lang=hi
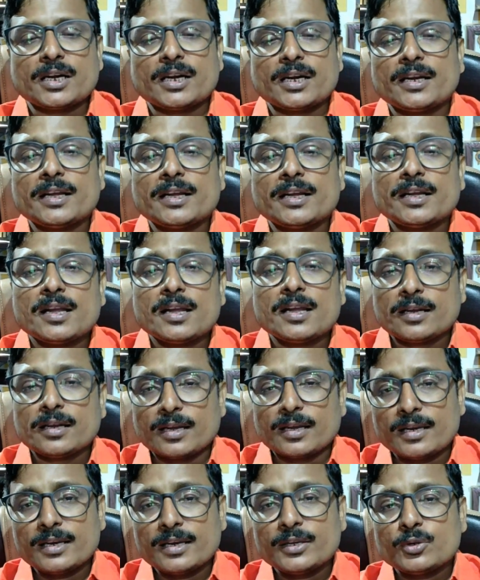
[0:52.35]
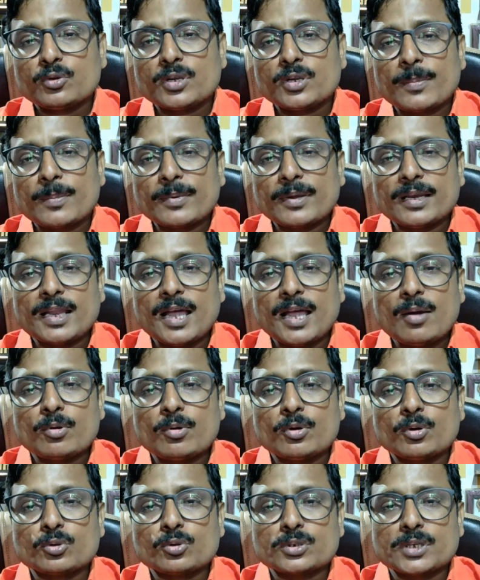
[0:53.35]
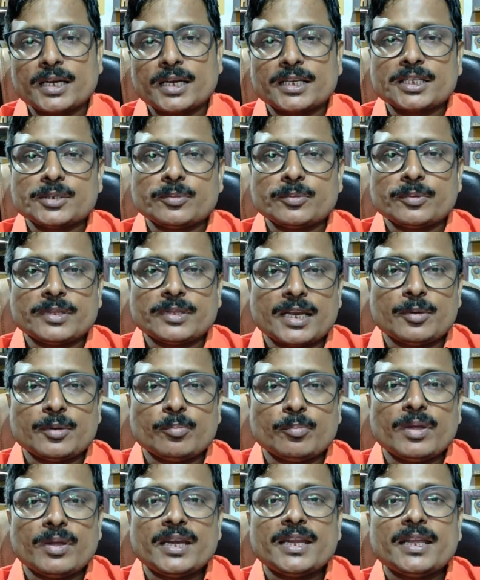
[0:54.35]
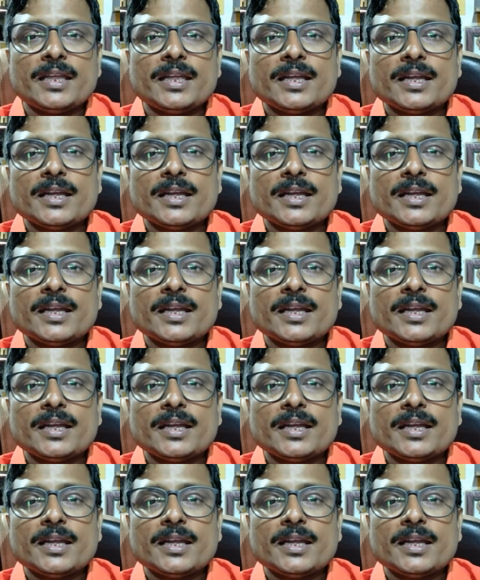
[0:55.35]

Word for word: कर लें क्योंकि आपके लाभ और नुकसान की जिम्मेदारी मेरे